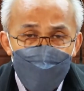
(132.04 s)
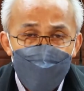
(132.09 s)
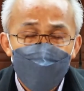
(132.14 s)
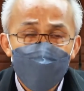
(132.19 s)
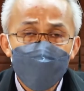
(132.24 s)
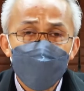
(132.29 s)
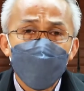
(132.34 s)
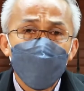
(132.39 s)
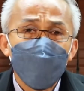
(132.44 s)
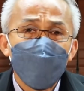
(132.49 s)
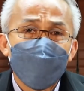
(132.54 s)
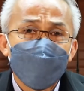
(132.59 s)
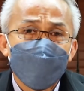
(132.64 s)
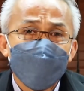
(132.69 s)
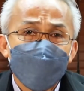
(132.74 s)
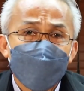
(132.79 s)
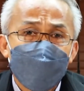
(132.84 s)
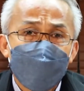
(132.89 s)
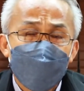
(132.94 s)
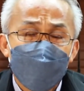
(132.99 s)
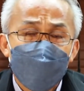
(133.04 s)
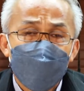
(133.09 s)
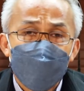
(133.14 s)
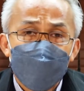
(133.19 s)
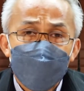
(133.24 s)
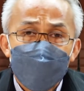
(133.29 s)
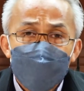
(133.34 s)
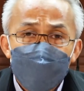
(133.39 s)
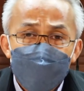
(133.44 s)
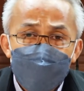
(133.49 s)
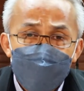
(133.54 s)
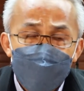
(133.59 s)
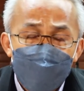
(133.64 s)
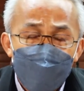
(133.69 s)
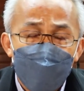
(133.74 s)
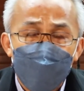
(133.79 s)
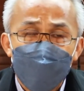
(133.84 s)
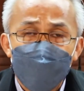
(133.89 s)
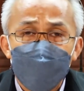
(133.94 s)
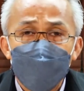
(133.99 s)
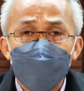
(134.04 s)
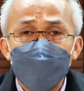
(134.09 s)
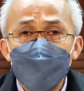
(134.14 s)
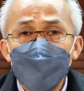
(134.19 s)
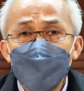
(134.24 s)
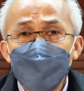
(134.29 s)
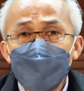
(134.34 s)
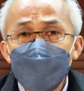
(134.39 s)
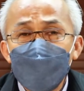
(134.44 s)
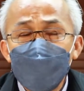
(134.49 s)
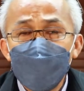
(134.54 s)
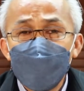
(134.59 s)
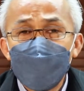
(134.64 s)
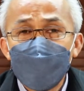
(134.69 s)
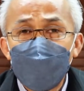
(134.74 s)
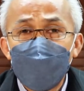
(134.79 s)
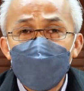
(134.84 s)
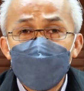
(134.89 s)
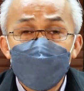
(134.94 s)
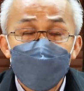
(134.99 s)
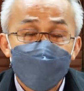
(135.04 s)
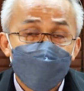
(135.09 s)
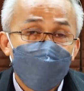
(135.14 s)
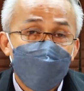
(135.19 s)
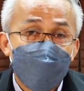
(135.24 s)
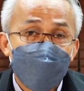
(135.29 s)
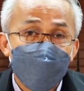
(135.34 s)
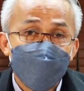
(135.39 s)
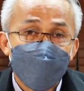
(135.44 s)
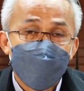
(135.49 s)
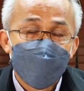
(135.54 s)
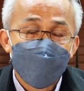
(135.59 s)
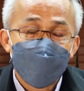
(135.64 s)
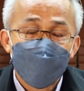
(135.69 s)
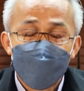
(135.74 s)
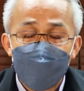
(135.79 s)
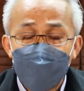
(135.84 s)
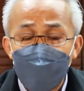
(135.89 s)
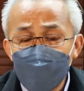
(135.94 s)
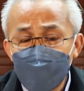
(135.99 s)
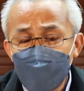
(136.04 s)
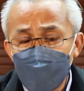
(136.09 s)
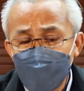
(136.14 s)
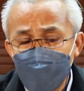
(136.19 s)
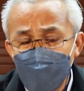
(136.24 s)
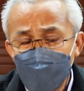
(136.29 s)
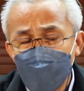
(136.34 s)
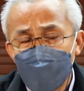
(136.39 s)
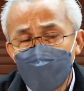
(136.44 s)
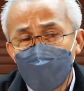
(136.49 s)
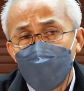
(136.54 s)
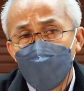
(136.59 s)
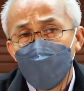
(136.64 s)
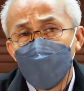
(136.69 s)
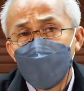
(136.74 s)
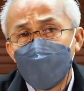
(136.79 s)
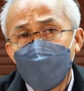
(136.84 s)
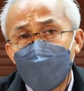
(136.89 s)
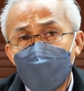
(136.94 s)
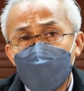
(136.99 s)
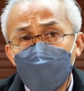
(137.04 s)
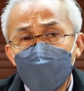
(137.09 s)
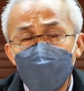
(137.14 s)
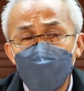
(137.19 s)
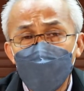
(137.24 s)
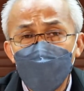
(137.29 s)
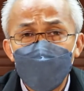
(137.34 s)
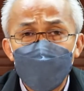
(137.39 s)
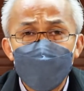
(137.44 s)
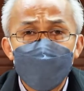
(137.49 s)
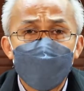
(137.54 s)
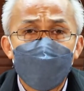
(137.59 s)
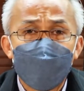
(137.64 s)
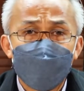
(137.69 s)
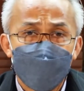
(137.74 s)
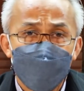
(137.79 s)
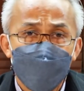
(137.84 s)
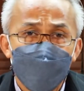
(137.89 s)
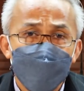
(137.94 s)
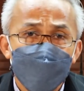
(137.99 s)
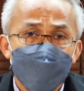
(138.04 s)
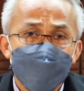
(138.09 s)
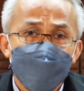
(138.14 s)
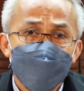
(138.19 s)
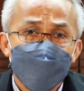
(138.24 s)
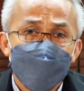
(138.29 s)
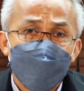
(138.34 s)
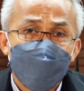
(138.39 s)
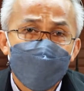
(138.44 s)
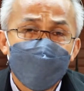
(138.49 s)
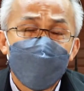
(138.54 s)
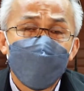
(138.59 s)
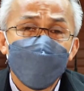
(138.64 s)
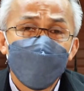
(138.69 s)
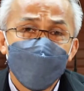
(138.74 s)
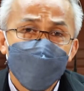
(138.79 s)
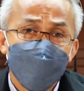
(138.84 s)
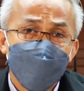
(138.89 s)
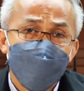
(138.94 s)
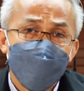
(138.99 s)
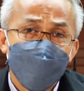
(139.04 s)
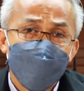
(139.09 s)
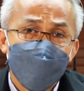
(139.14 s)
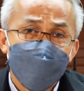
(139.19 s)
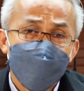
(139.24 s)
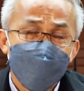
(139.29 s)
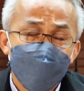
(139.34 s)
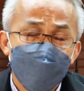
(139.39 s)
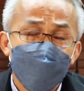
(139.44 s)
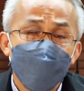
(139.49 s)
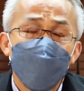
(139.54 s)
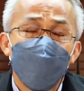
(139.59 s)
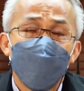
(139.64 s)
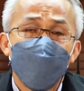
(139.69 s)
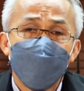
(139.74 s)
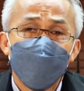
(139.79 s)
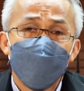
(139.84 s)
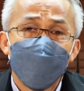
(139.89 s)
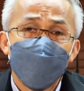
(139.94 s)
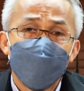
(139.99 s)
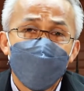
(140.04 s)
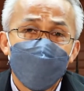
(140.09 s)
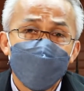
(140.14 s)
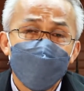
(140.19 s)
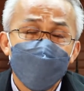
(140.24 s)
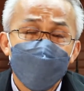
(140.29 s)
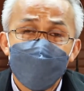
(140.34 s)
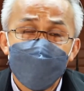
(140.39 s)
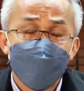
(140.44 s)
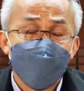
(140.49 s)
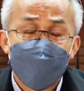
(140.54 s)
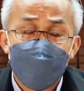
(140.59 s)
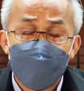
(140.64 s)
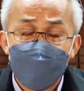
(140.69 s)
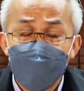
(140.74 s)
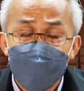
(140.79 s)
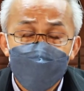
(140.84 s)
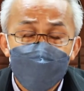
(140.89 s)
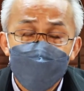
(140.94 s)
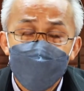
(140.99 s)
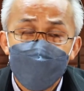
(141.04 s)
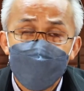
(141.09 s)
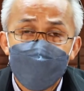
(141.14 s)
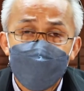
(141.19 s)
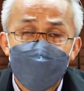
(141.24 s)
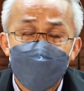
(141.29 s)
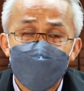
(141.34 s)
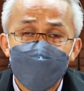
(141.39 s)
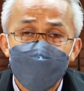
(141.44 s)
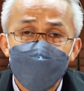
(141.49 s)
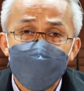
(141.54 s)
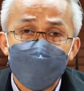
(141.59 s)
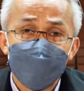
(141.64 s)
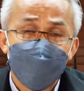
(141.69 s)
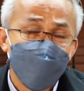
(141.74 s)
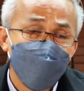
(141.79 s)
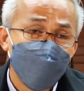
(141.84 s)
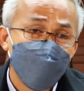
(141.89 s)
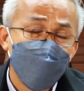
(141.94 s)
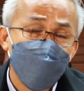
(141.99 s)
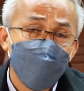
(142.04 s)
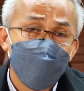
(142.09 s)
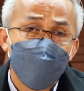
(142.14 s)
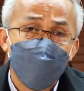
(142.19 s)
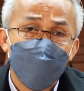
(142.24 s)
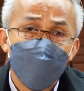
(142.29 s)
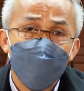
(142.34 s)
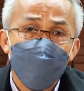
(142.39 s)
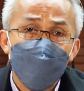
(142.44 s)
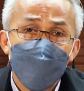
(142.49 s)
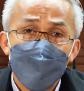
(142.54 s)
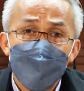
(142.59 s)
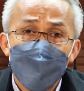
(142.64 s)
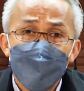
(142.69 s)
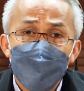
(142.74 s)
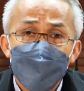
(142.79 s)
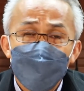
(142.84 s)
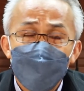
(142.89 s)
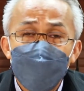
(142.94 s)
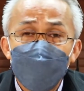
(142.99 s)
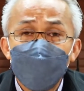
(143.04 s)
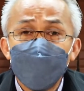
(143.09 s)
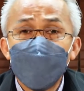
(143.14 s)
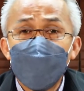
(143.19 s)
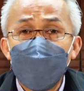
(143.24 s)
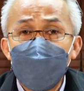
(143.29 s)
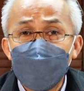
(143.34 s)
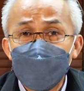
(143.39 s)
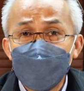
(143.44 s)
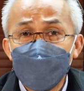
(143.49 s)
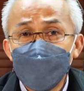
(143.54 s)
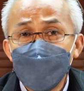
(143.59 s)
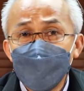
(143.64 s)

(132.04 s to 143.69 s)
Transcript: เราต้องป้องกันตั้งแต่ก่อนที่จะให้เกิดปัญหาขึ้นมา ส่วนใหญ่แล้วจะมีเรื่องของปัญหาของพิกัดอัตราศุลกรนะครับที่เจอปัญหาเยอะๆนะครับ ส่วนหนึ่งก็เรื่องของใบอนุญาต